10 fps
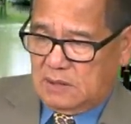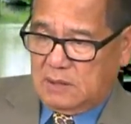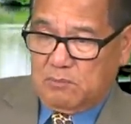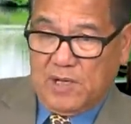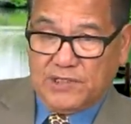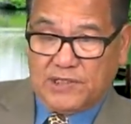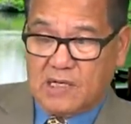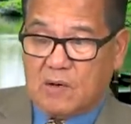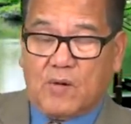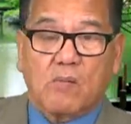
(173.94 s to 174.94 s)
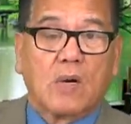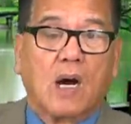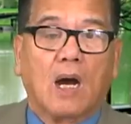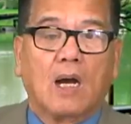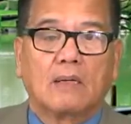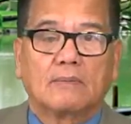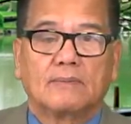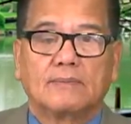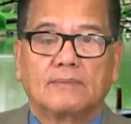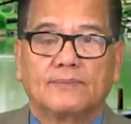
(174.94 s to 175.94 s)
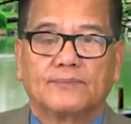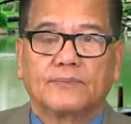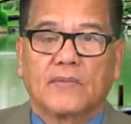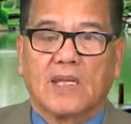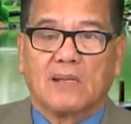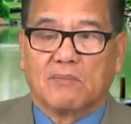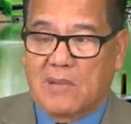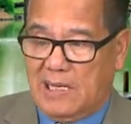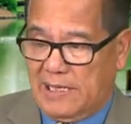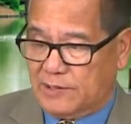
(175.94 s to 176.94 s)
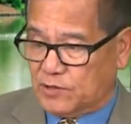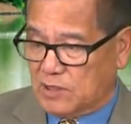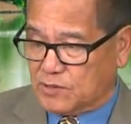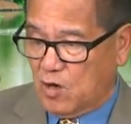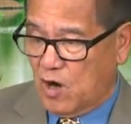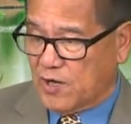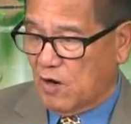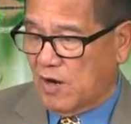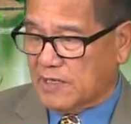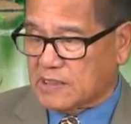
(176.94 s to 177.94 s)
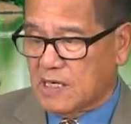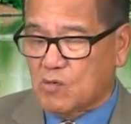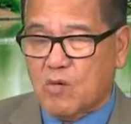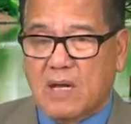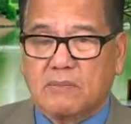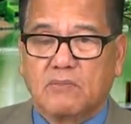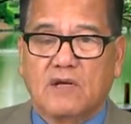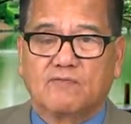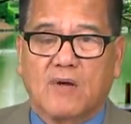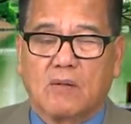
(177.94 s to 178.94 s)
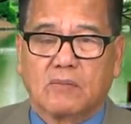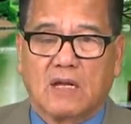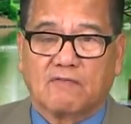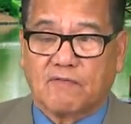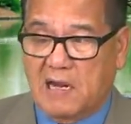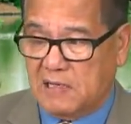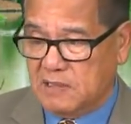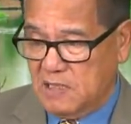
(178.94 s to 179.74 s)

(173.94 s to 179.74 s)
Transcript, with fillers: Biên giới không đóng cửa Mà lại rằng đòi hỏi cơ quan biên phòng là phải